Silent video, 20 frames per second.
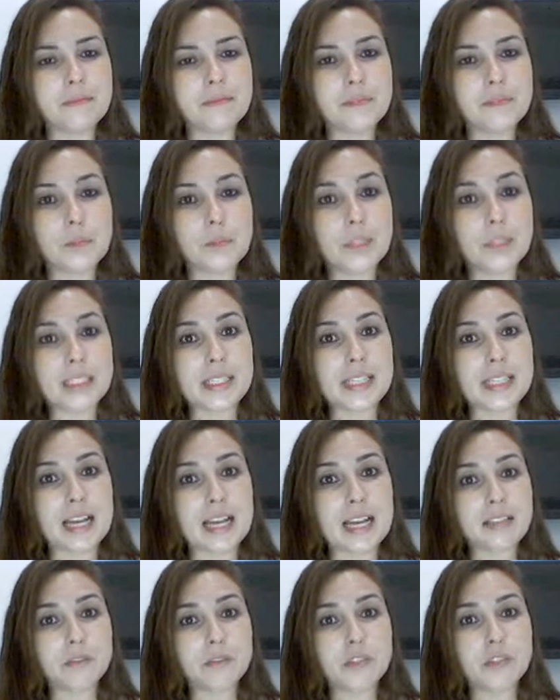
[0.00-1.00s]
No
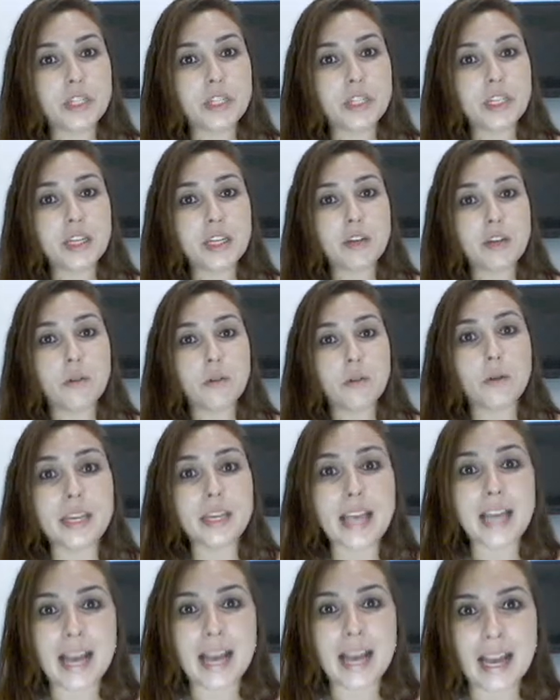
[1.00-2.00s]
estado de
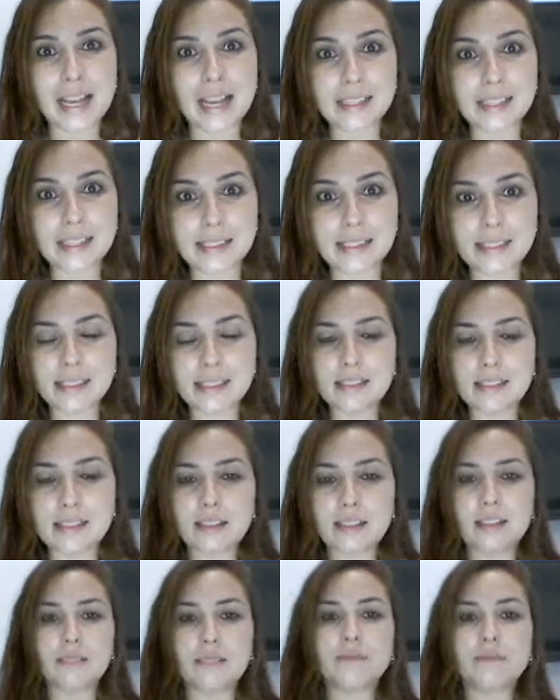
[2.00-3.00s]
Goiás.
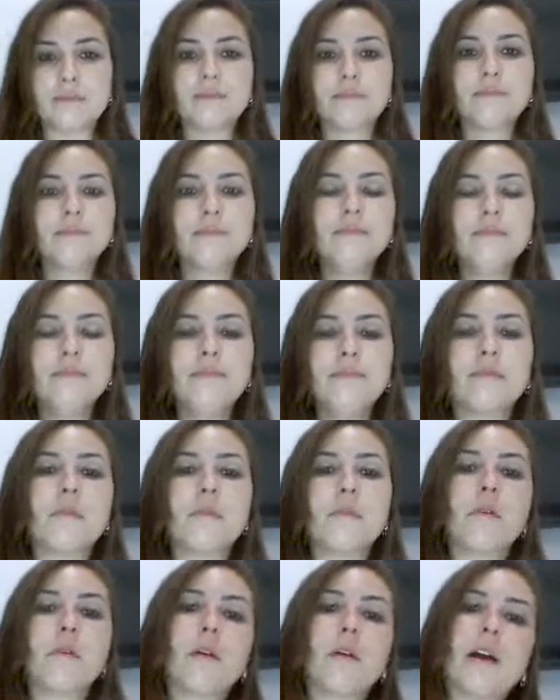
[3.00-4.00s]

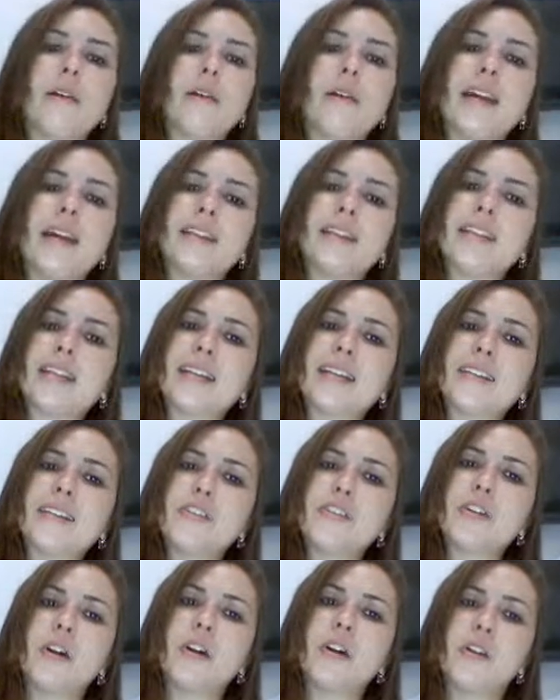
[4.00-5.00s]
Qual é a data
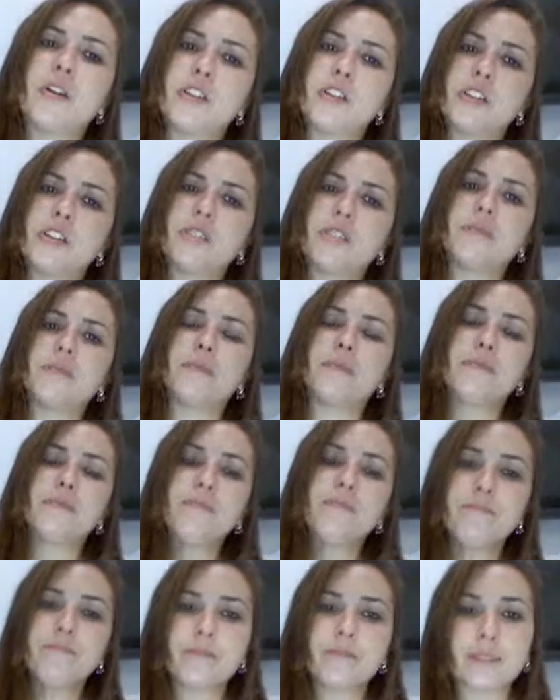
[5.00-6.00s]
de hoje?
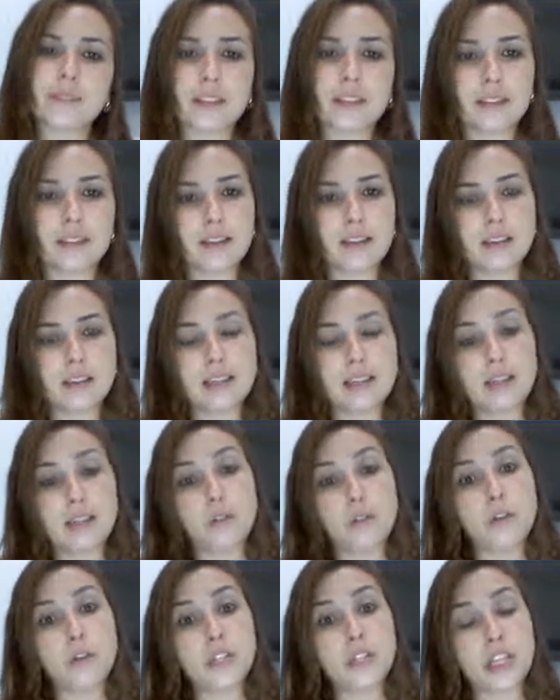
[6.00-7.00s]

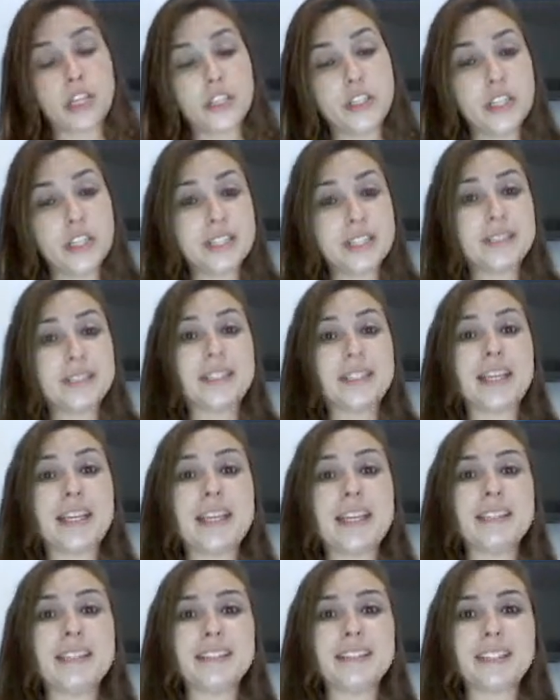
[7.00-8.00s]
Hoje é dia
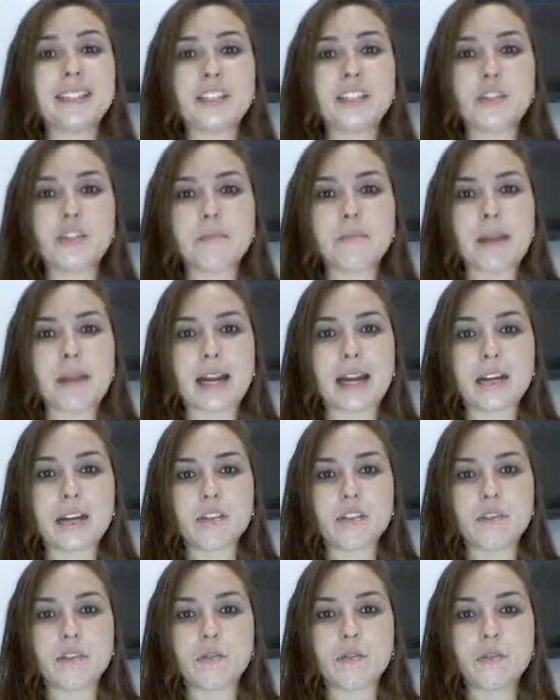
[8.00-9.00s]
30 de
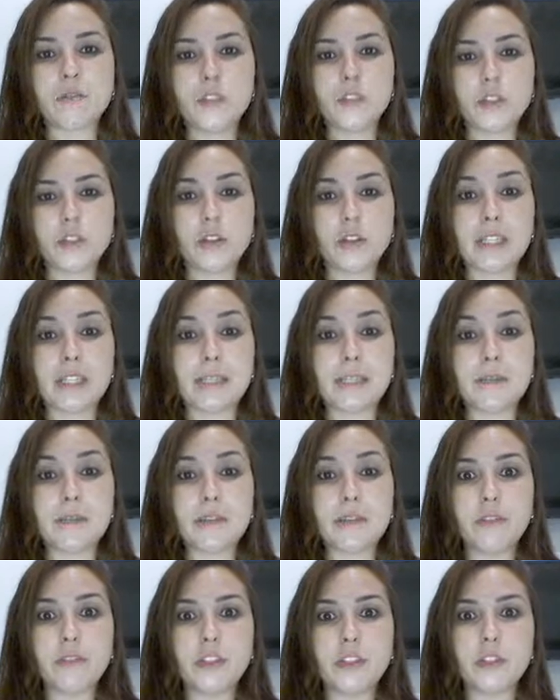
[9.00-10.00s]
março de
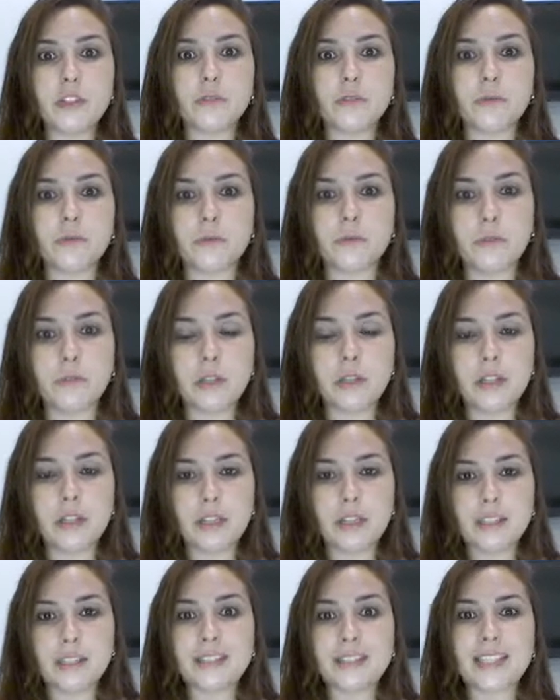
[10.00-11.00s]
2021
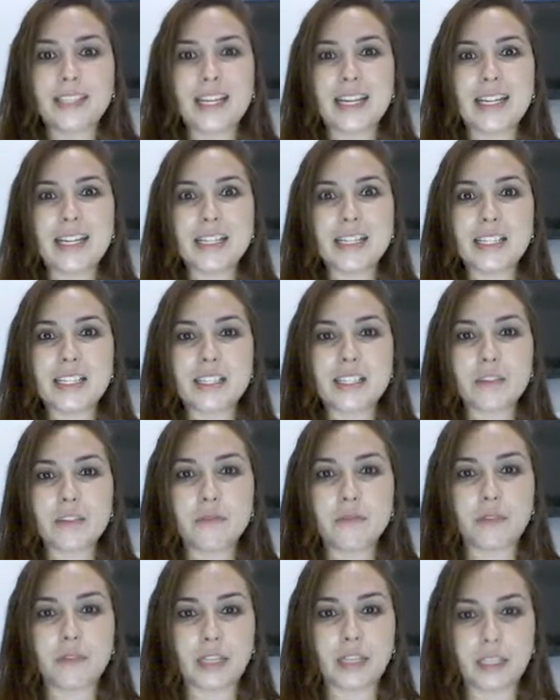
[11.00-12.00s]

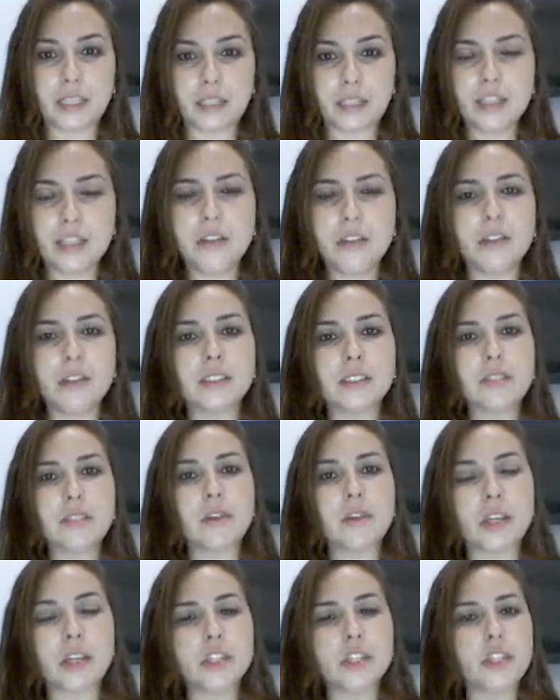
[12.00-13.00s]
terça-feira. E ontem
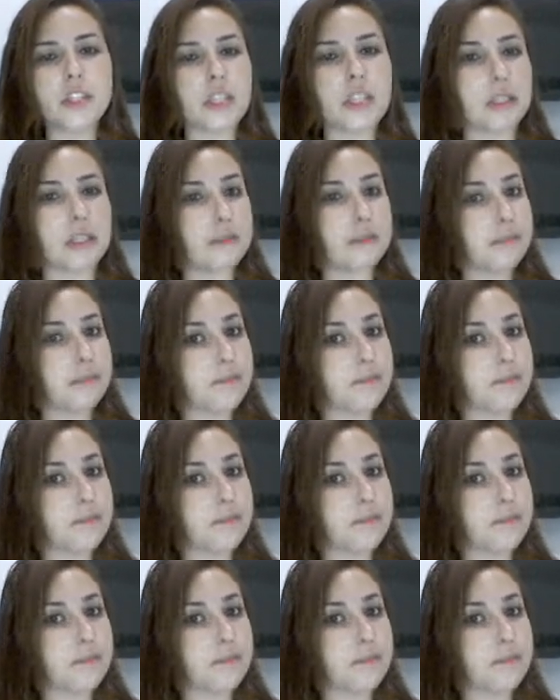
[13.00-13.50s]
foi que dia?